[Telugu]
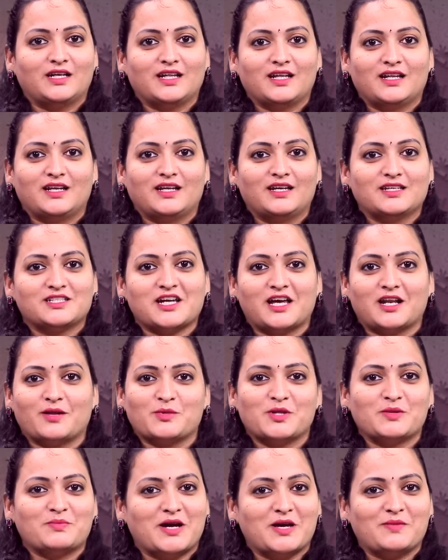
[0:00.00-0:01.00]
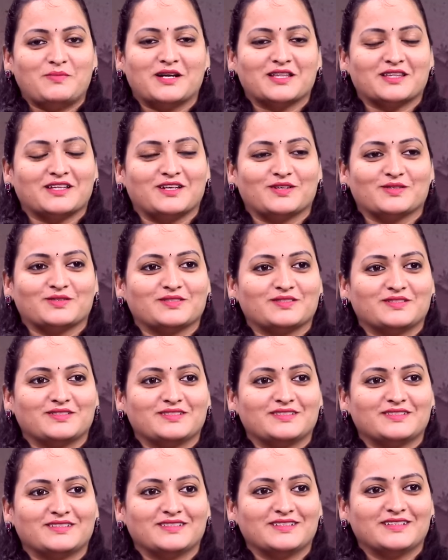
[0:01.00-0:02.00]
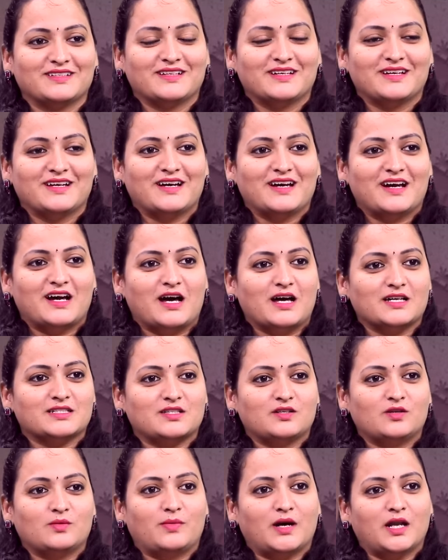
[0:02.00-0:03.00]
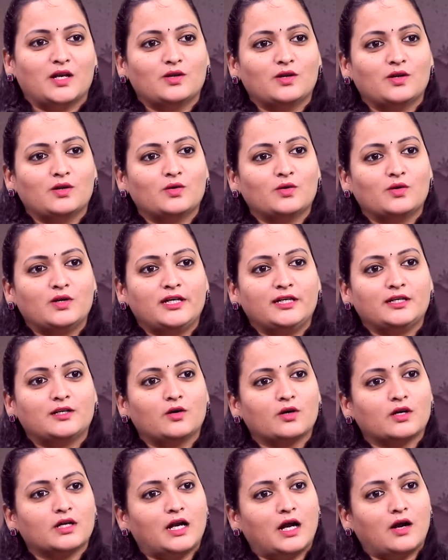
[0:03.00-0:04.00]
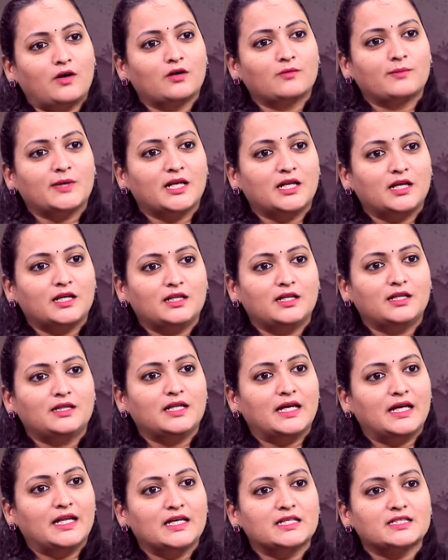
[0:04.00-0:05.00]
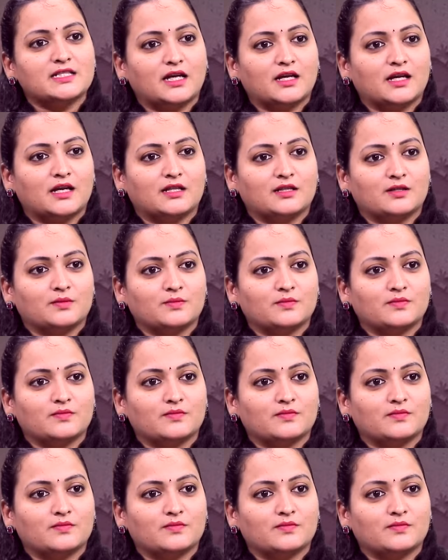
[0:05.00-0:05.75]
అంటేనే చాలా మంది భయపడతారు అసలు బల్లులు ఇంట్లోకి రావడం అనేది దేనికి సంకేతం